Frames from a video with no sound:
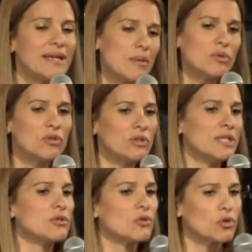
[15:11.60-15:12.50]
abandonnés
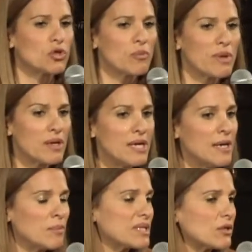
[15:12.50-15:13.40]
sur le chemin.
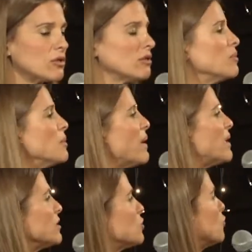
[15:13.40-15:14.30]
Parce que quand mes parents, ils ont